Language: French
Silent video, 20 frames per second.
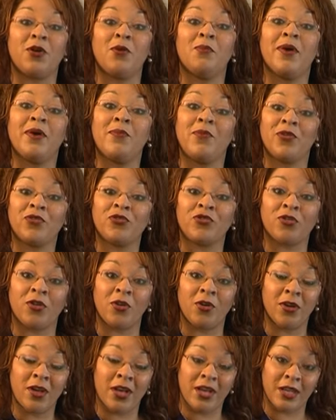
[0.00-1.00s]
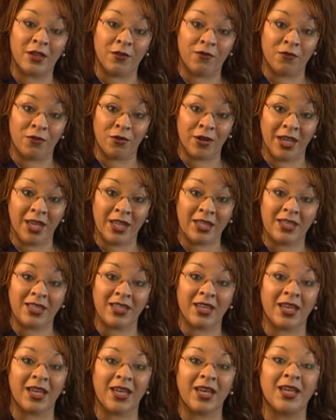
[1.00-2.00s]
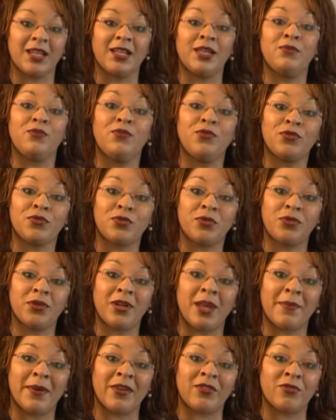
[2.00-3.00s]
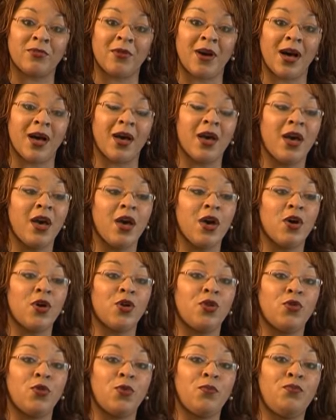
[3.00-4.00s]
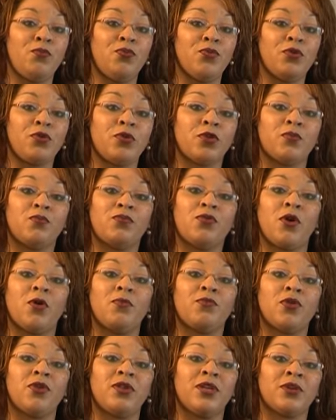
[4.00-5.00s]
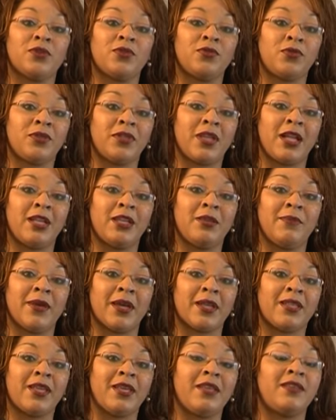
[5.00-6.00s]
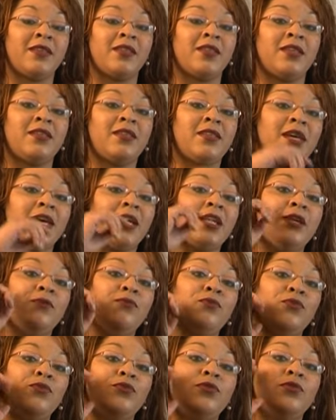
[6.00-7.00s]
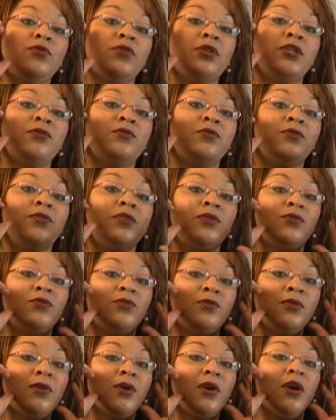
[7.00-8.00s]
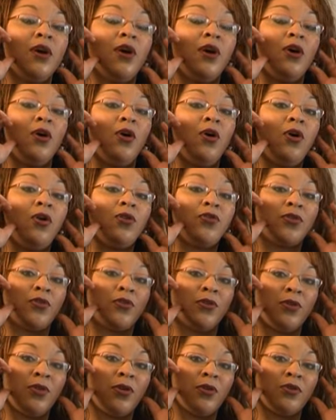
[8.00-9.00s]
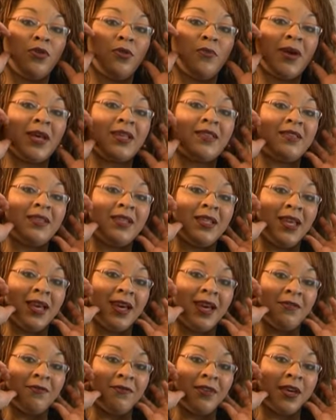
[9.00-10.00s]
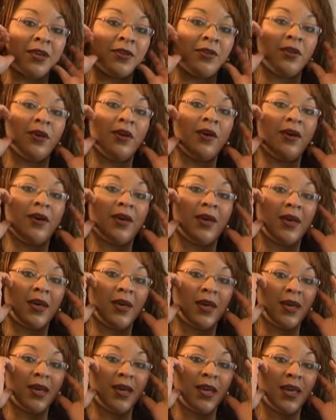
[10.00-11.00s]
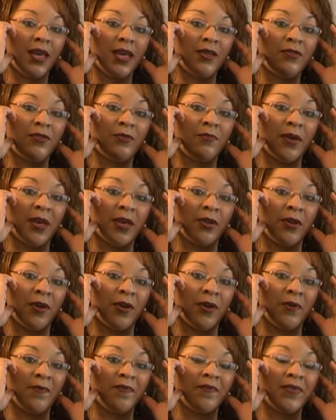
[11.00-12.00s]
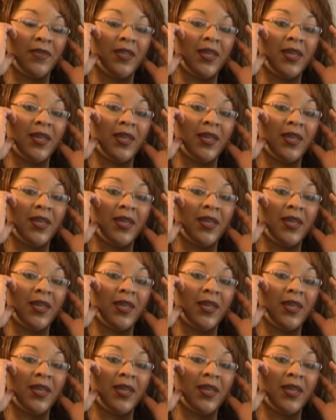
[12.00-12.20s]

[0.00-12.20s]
Alors même en chant, il faut étirer les muscles de la mâchoire. Le but pour obtenir une totale liberté, c'est d'étirer les muscles qui se situent entre le maxillaire inférieur et supérieur.